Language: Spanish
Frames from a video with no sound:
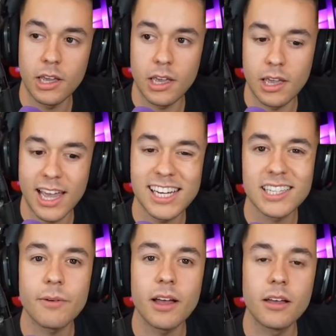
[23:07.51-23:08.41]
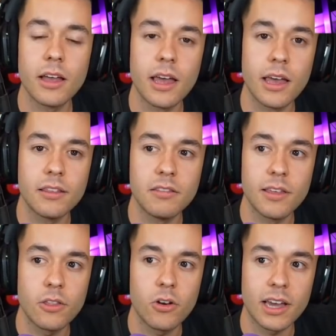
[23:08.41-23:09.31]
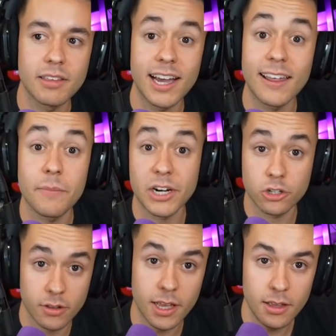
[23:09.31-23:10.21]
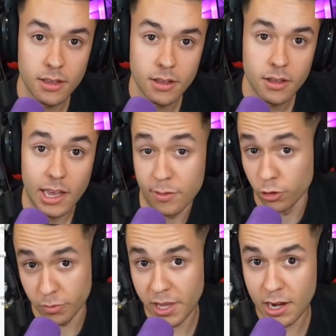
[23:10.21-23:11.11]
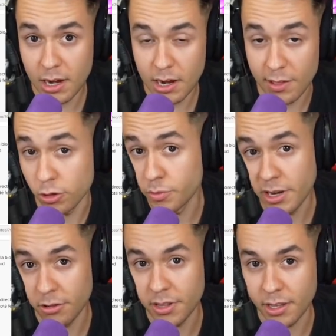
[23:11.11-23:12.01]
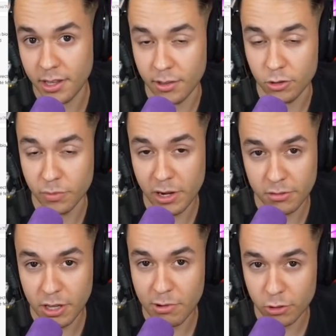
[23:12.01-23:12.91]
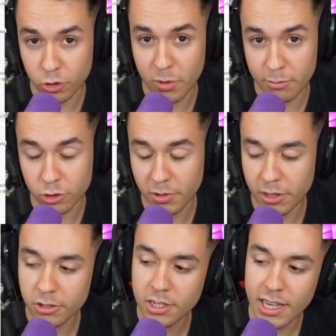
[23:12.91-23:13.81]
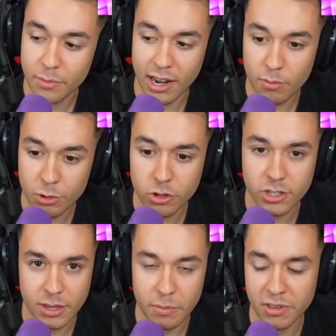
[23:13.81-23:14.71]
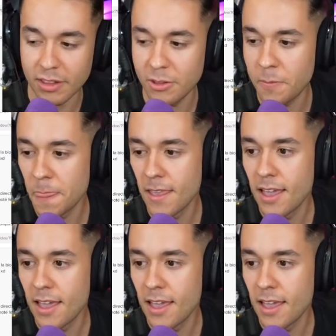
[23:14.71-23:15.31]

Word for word: Y él estaba eh, diciendo lo que hacía cada persona en, 2000, en 2012, en 2011 mm. cuando subíamos vídeos. Y por aquel momento ya estaba empezando.